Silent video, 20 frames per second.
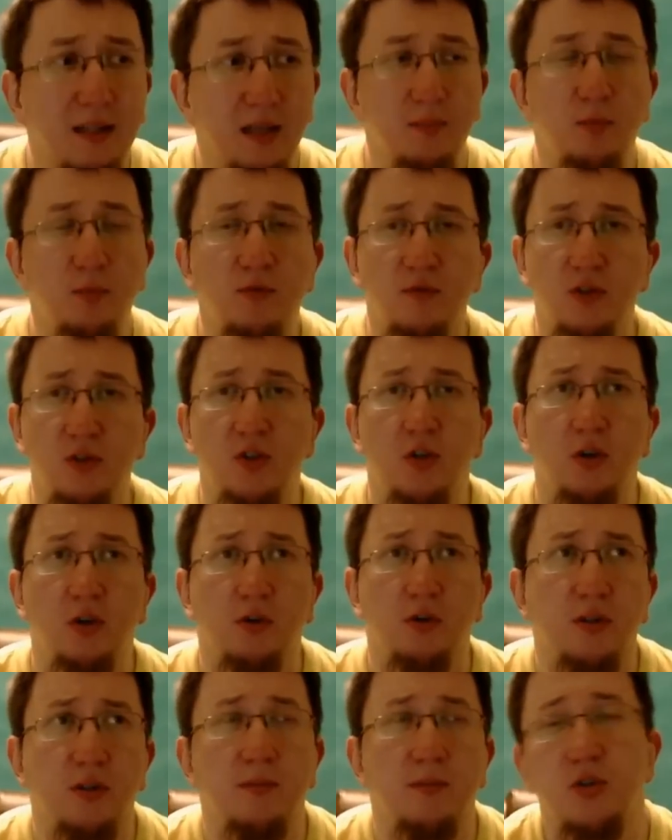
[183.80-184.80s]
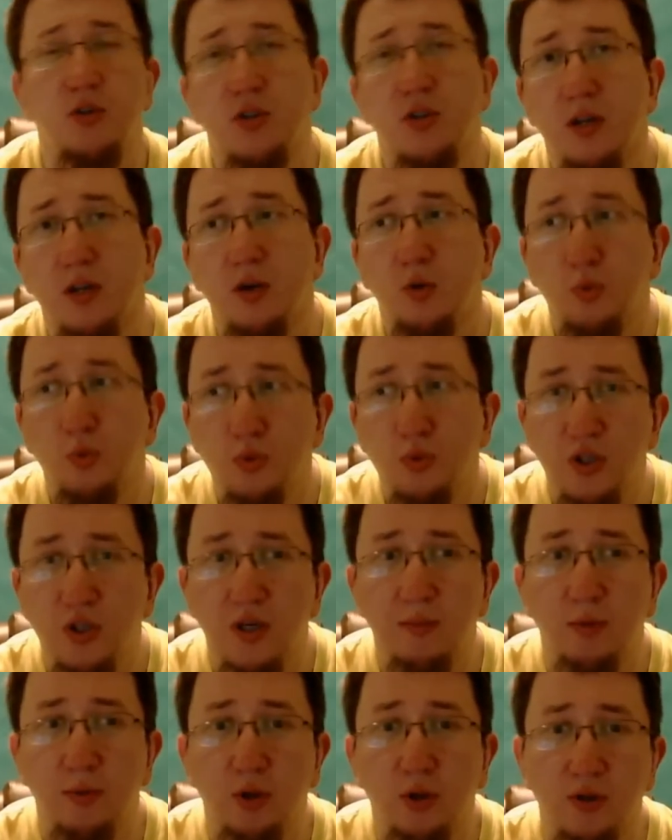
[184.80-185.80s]
mówi się o tym, że
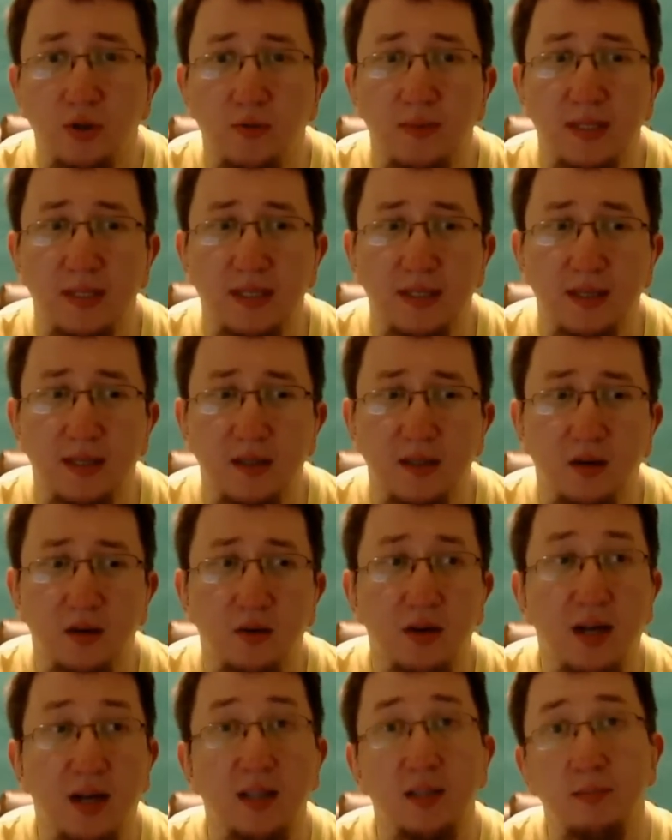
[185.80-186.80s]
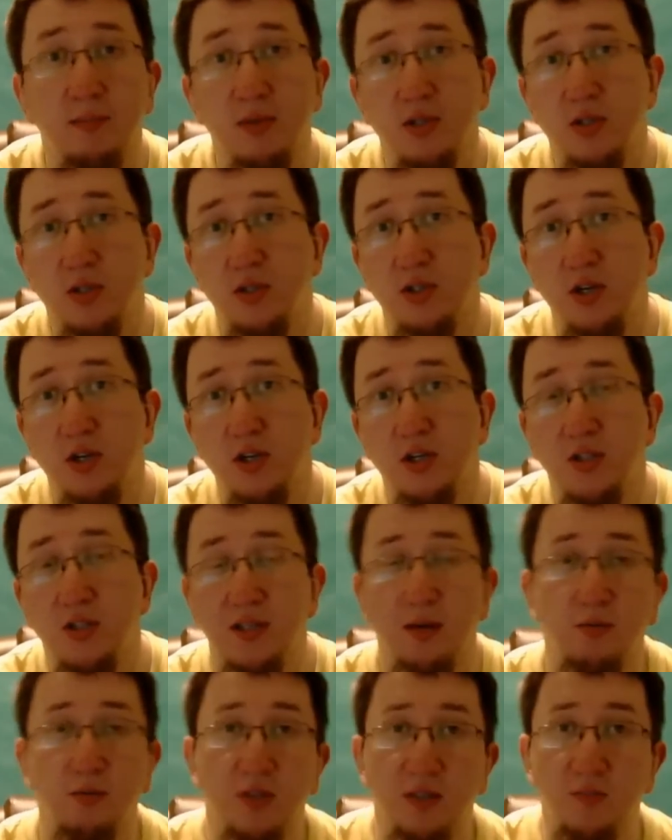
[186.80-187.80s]
ludzie podchodzą na zasadzie o rany, siedzisz
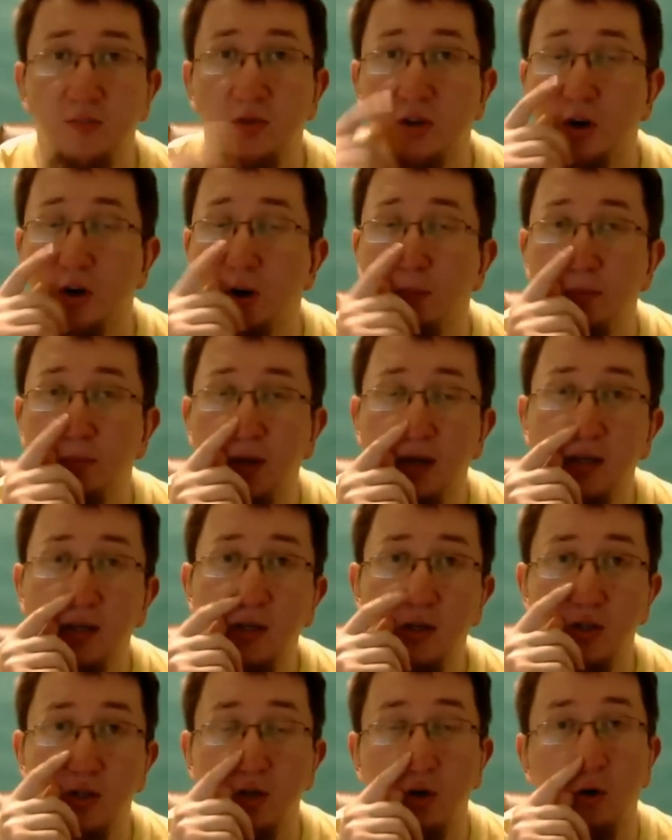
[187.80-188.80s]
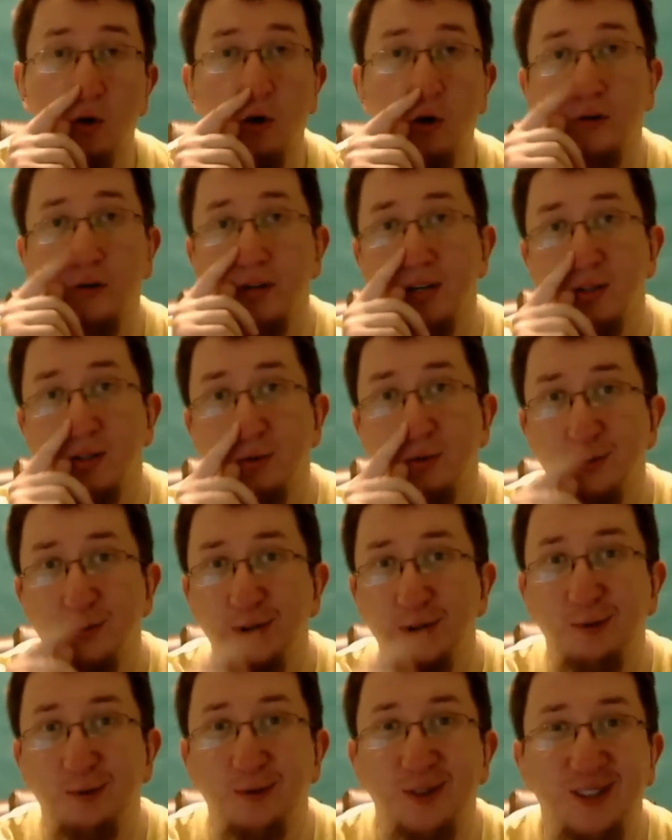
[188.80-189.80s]
cały czas przy kąpie i jeszcze oglądasz
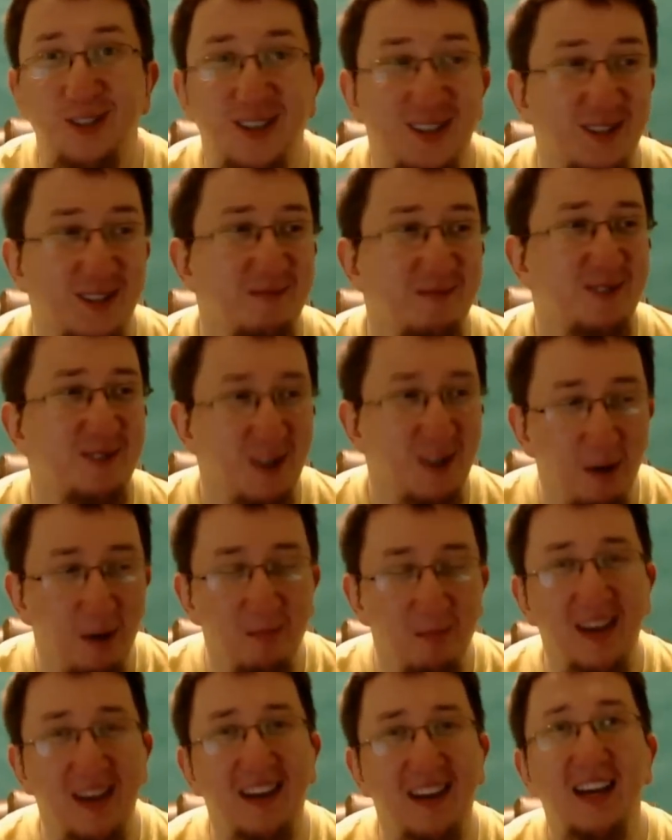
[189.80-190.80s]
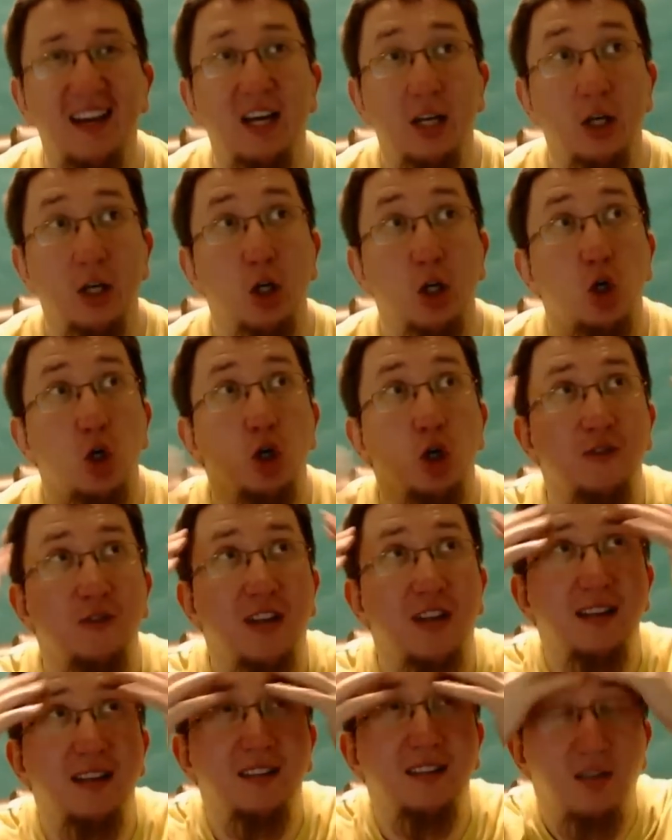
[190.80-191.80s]
ludzi, którzy siedzą przy kąpie.
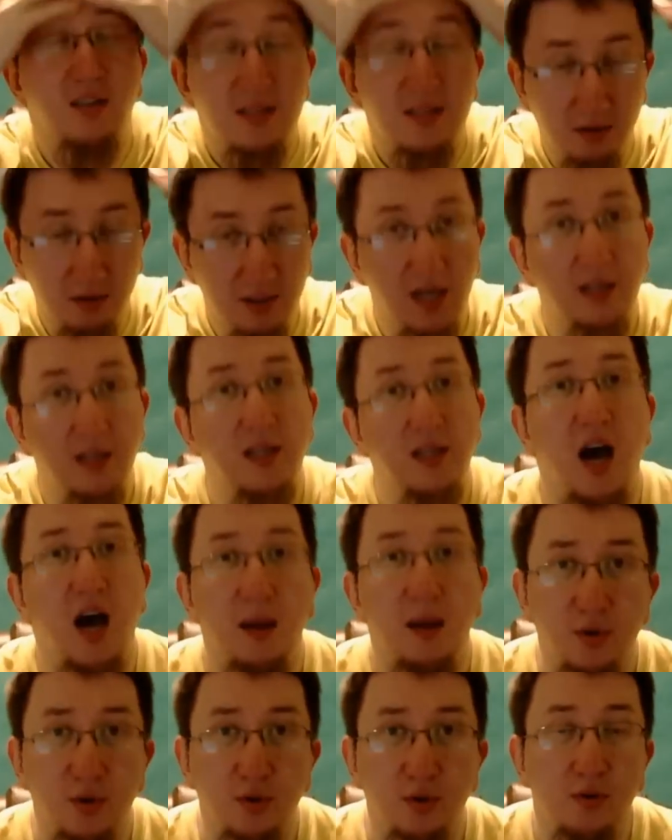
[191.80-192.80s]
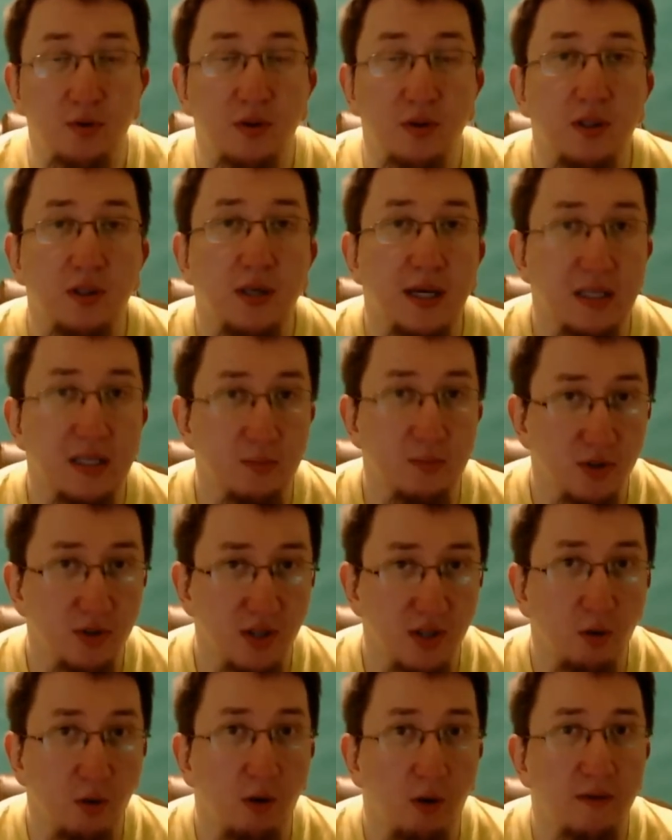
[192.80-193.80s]
Dla nich to jest totalny absurd i
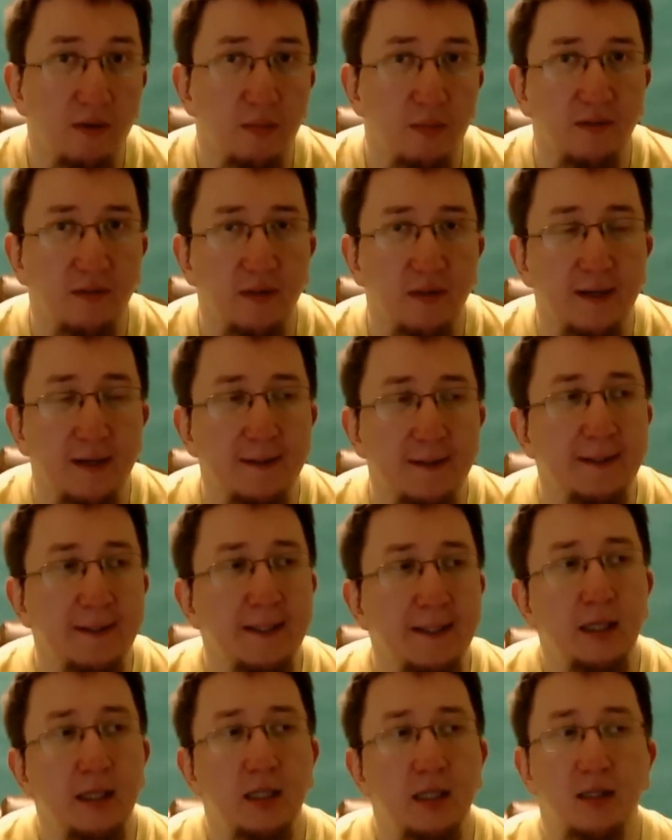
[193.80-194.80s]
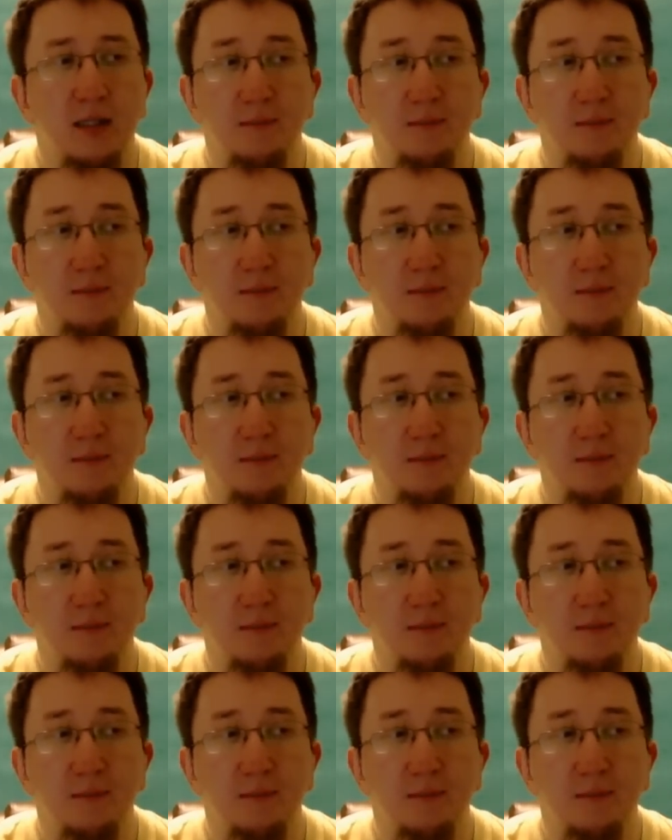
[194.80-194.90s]
eksplozja głowy, prawda? E,